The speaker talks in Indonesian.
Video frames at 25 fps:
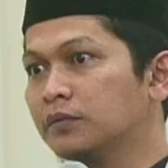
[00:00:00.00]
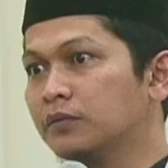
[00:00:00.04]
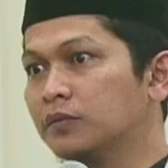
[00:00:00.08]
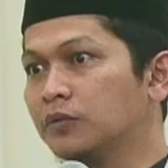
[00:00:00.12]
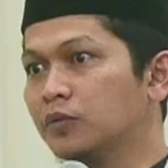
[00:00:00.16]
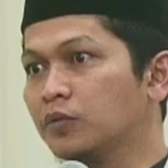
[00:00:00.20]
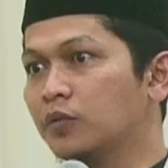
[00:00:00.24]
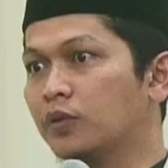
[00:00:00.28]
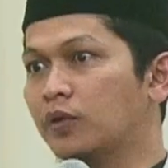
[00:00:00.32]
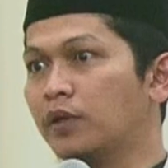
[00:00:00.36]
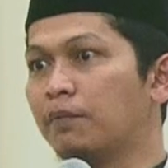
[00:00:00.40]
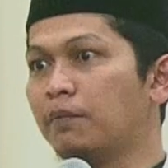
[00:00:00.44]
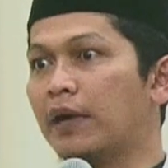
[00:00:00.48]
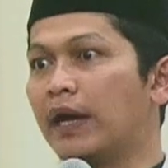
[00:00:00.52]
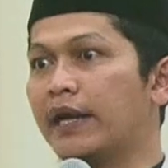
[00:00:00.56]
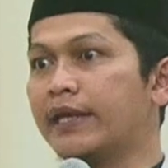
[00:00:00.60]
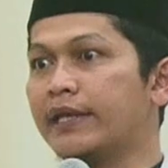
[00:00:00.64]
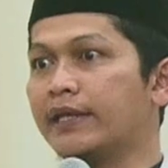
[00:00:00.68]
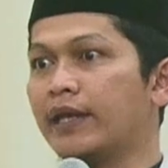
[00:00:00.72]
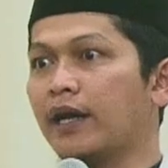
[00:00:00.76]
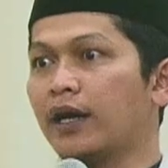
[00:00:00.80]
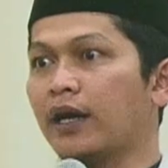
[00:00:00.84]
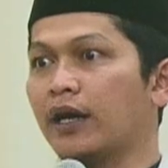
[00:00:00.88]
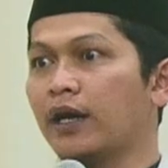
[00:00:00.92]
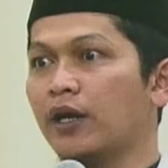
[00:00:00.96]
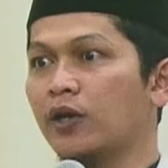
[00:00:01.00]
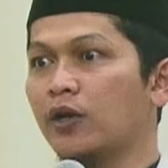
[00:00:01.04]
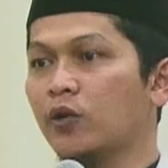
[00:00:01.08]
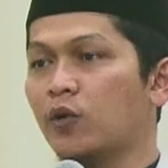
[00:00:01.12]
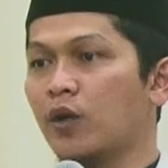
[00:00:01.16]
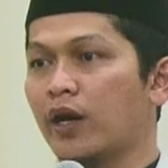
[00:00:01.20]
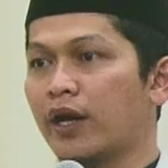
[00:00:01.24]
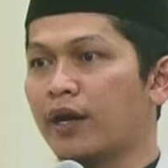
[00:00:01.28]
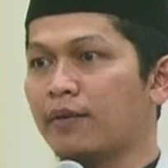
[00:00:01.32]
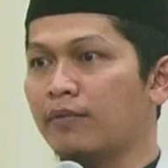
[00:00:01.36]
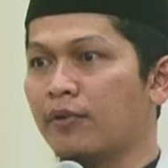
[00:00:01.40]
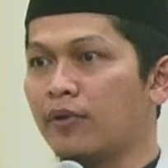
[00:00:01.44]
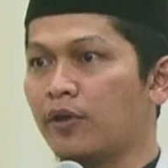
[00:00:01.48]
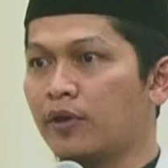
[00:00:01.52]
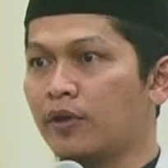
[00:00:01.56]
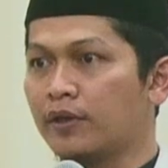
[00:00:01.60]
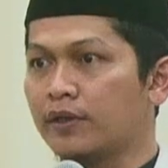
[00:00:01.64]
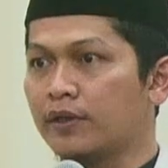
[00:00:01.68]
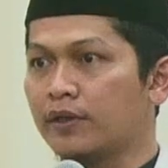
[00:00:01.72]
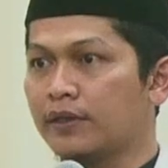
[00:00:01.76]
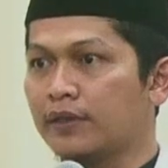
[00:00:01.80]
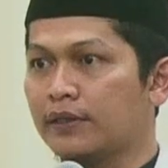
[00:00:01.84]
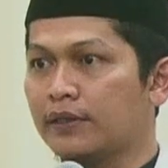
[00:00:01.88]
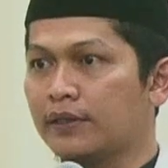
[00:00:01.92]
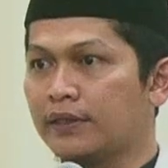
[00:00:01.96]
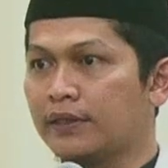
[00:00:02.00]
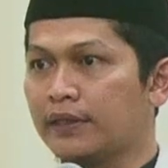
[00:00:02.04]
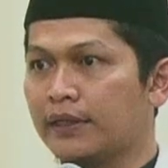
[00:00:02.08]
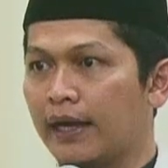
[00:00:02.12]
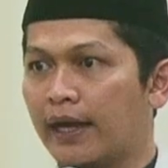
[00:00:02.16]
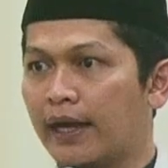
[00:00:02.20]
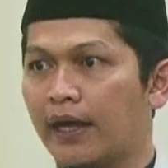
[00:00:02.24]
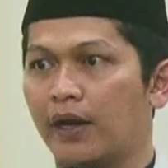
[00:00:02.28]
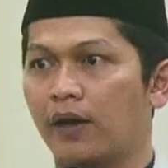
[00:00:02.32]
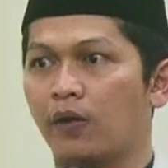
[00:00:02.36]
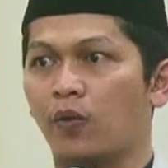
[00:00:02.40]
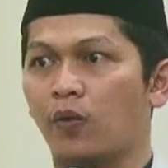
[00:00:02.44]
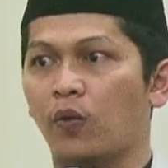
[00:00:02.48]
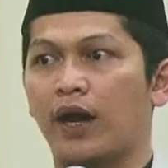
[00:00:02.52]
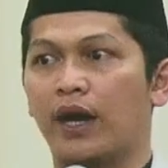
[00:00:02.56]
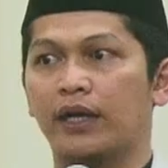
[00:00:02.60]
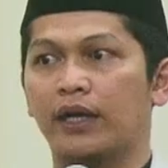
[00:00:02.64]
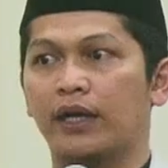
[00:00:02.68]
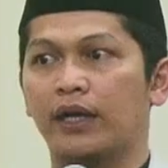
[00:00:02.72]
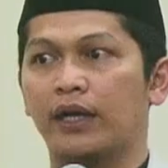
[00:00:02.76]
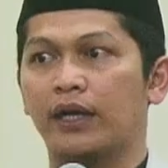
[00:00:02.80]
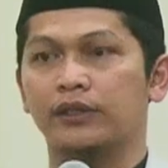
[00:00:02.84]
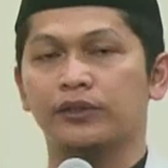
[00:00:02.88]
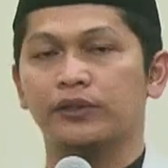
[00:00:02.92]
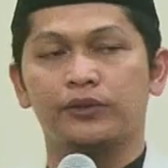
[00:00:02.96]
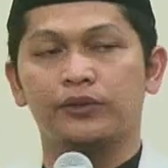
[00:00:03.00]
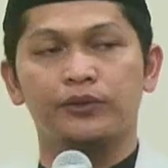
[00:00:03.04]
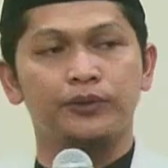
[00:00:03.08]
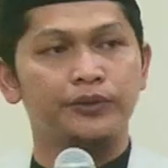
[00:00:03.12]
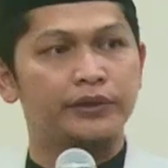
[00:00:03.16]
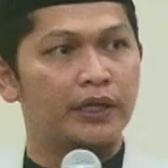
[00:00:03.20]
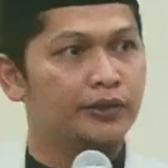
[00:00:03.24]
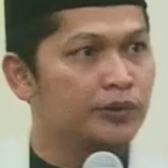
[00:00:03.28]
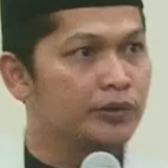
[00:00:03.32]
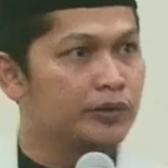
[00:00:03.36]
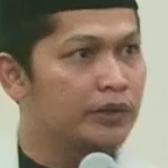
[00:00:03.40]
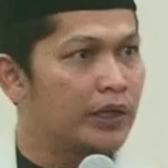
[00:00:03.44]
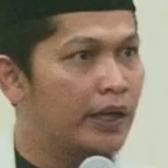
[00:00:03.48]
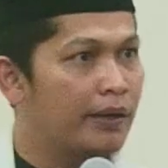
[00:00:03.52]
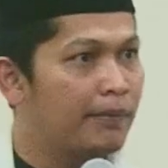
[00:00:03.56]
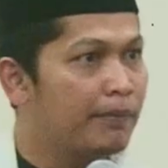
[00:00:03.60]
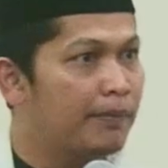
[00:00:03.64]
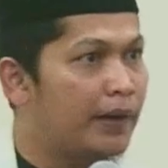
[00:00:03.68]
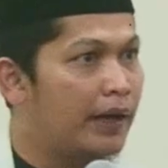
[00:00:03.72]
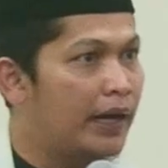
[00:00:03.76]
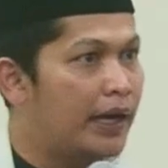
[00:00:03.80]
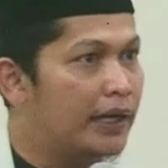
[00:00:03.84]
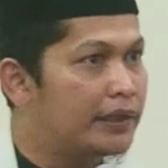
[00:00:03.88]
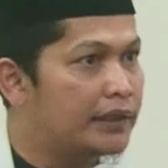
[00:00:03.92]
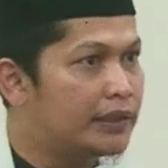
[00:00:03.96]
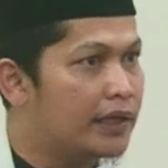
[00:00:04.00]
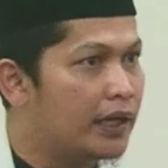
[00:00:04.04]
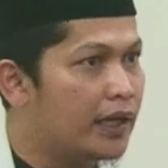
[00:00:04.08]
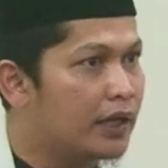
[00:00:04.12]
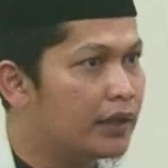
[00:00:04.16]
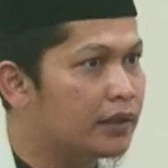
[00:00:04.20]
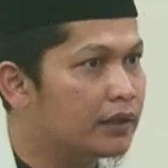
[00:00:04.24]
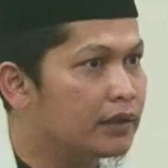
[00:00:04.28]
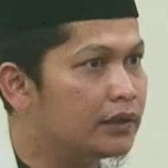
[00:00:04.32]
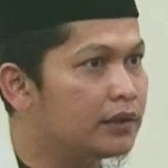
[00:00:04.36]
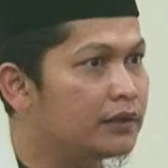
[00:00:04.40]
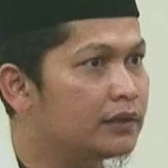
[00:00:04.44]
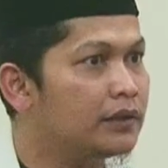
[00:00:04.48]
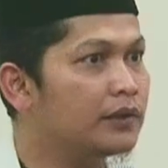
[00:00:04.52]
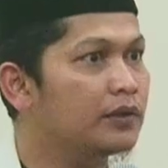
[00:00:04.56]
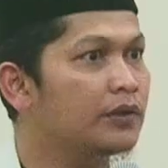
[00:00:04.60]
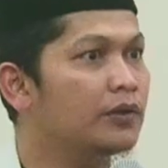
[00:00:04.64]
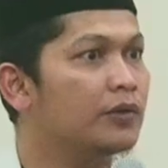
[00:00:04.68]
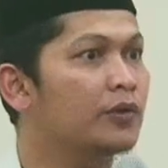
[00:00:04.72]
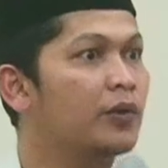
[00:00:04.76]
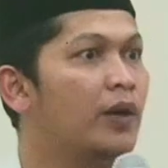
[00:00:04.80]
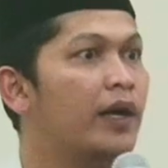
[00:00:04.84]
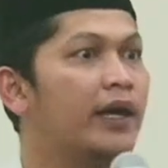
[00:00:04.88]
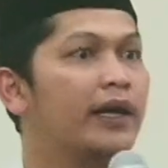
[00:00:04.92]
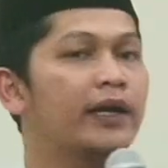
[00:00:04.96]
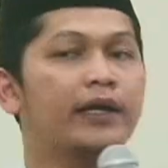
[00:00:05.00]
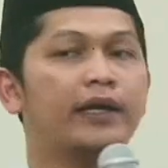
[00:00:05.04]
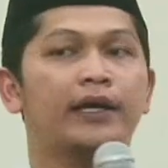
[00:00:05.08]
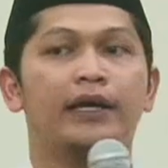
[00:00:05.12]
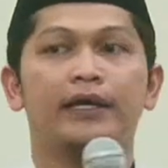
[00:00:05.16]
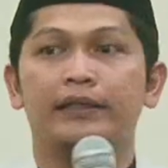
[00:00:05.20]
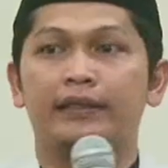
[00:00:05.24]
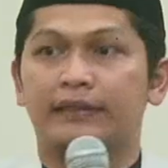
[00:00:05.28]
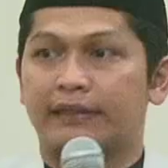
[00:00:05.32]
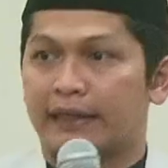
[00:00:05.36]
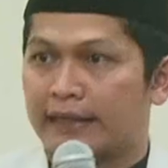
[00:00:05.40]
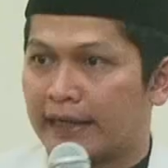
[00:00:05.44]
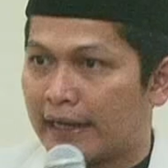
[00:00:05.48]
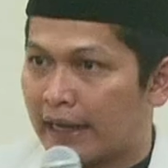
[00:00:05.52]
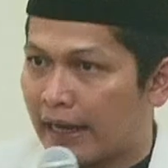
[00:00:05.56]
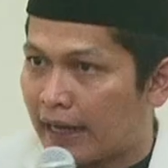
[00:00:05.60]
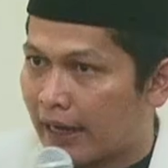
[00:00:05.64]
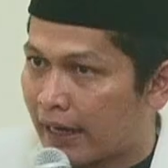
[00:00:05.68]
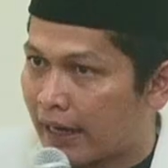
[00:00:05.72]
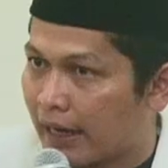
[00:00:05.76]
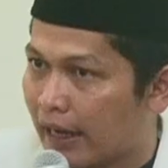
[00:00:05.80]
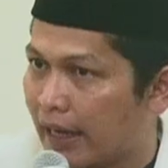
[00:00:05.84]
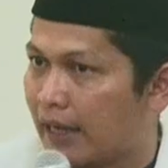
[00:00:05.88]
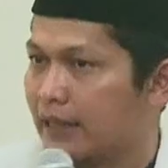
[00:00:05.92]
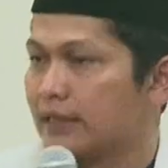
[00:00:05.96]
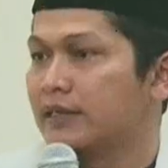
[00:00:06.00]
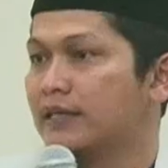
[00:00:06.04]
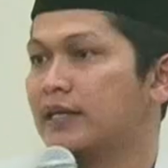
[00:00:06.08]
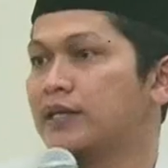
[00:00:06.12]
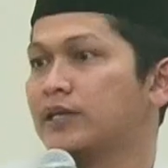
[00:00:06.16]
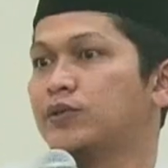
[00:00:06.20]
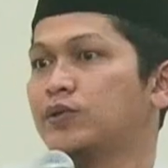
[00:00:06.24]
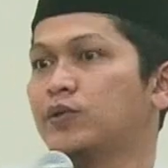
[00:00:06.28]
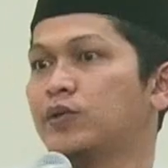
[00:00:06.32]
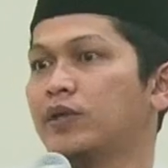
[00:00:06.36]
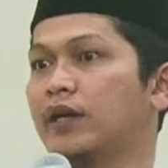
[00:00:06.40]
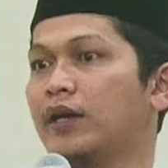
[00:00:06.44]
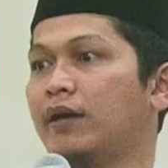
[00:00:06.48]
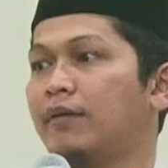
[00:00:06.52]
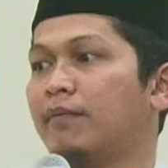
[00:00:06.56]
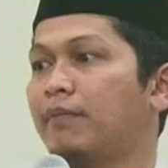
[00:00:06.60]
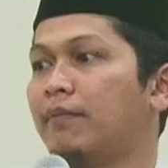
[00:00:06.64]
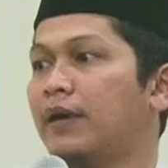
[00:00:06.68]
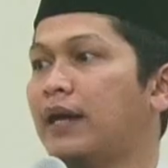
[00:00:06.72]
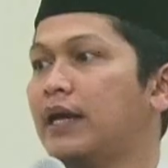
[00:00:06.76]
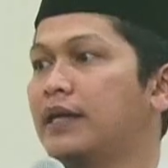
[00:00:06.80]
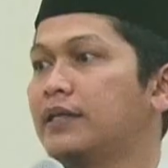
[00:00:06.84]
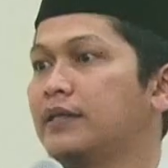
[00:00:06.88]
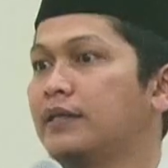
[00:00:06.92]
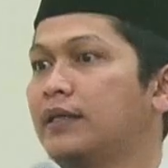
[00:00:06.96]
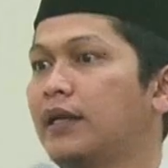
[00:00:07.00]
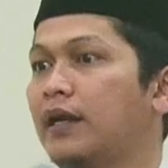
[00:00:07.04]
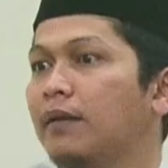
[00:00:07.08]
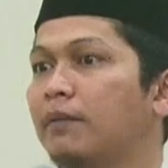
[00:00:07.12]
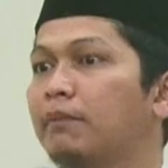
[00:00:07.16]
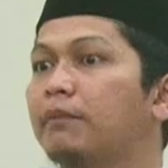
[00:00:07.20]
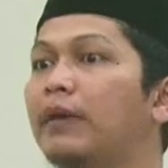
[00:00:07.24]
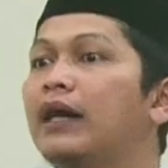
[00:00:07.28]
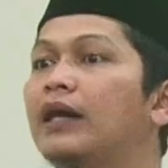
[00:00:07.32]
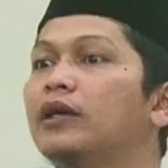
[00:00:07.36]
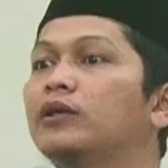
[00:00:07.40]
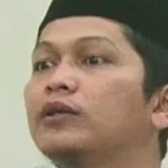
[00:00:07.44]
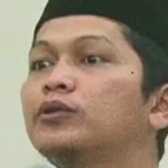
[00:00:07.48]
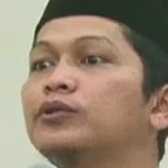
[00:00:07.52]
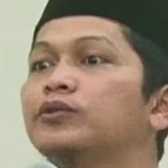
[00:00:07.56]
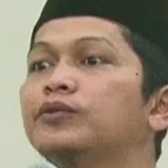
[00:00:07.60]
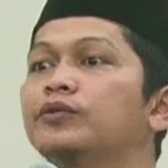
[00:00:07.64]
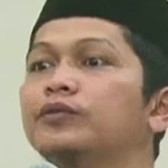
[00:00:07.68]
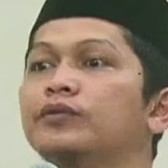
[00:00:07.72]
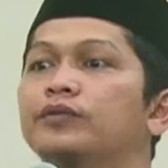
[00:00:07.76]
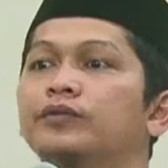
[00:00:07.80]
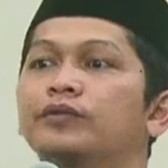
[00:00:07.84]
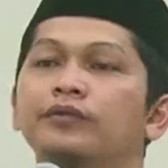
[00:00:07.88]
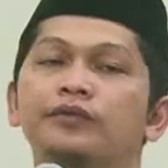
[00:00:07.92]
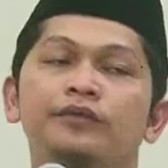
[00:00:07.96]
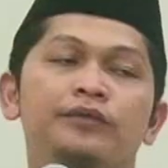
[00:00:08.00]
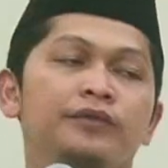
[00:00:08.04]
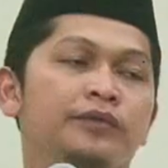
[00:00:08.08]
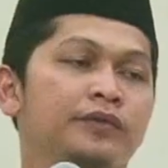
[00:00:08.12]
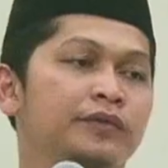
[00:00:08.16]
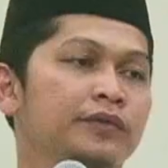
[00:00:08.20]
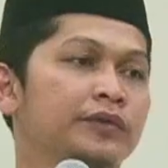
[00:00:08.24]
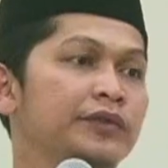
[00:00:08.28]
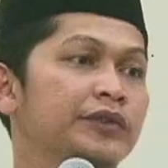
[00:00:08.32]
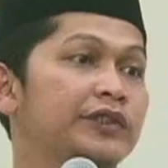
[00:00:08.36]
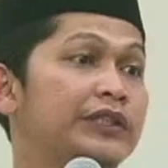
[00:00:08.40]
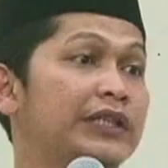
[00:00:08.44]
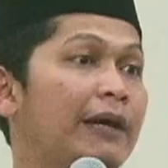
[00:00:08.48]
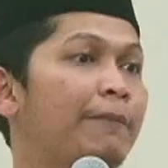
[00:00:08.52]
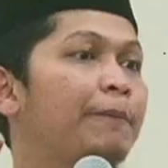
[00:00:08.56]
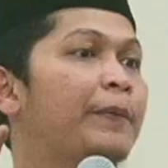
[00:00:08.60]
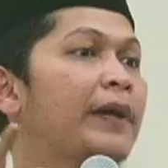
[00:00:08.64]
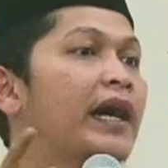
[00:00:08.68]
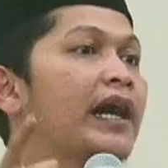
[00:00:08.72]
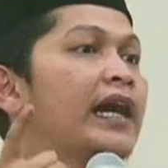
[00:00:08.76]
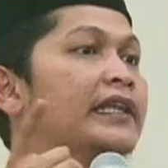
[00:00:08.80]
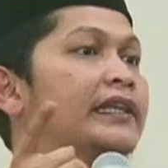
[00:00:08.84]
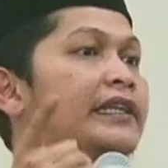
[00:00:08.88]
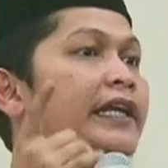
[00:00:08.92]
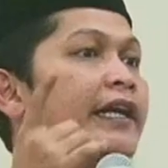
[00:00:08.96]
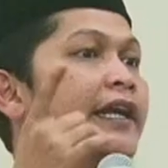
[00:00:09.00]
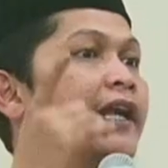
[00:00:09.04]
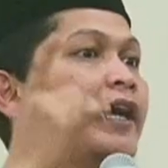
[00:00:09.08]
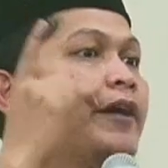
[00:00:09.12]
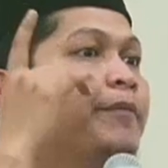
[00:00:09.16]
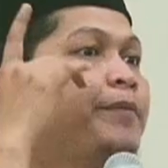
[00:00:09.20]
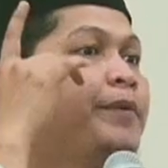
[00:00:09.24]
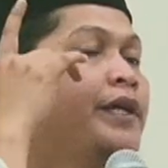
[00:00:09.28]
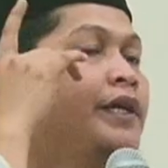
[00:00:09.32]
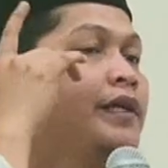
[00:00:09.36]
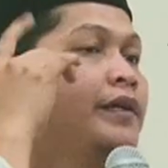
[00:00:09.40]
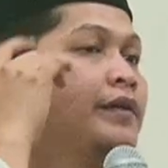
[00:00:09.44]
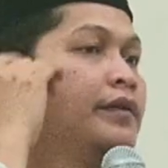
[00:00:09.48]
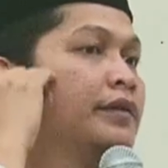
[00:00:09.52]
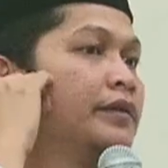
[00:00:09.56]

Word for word: udah banyak keluar modal waktunya juga banyak dikeluarkan tenaganya juga banyak bangkrut siapa kata Nabi